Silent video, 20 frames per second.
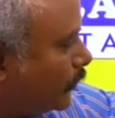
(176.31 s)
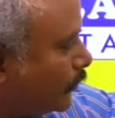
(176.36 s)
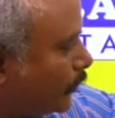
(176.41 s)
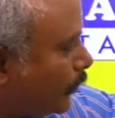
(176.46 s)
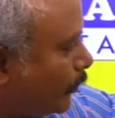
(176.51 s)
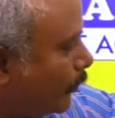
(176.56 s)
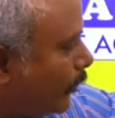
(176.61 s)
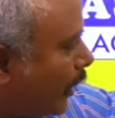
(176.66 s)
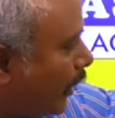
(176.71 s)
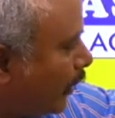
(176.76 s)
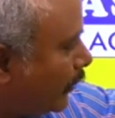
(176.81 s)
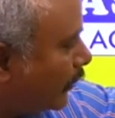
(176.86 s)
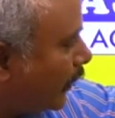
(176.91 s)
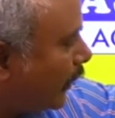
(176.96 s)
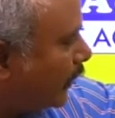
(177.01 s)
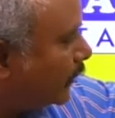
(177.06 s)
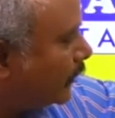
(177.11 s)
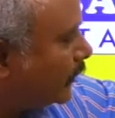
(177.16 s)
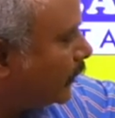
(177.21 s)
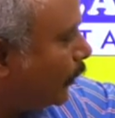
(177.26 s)
ஸோ மெனி
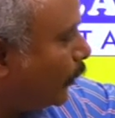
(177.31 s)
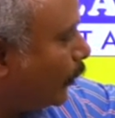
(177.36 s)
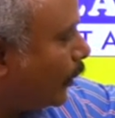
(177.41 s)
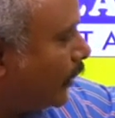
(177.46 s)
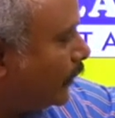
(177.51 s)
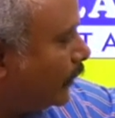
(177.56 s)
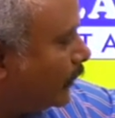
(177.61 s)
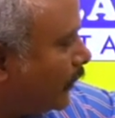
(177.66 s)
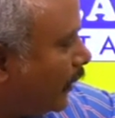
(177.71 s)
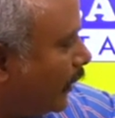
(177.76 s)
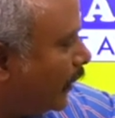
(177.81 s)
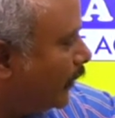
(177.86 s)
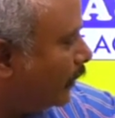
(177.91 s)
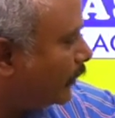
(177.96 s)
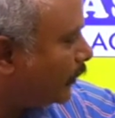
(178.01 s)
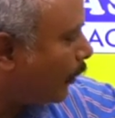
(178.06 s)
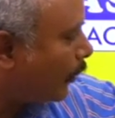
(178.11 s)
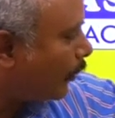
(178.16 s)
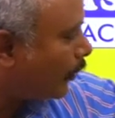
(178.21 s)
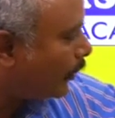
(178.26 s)
திங்ஸ் யூ கேன் சி
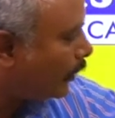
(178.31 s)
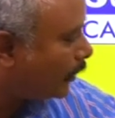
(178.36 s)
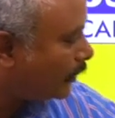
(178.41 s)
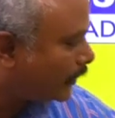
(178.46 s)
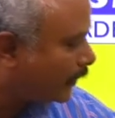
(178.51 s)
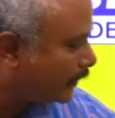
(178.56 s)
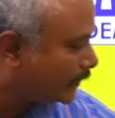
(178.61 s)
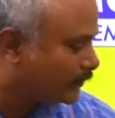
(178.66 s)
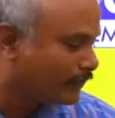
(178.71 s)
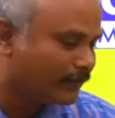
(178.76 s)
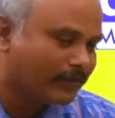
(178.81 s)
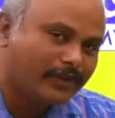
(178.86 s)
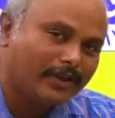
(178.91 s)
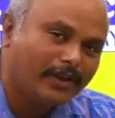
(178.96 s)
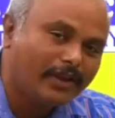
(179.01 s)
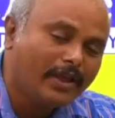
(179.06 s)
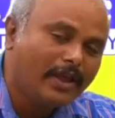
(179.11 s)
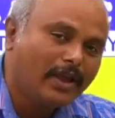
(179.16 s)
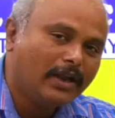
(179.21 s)
திஸ் ஆல் திங்ஸ் வந்து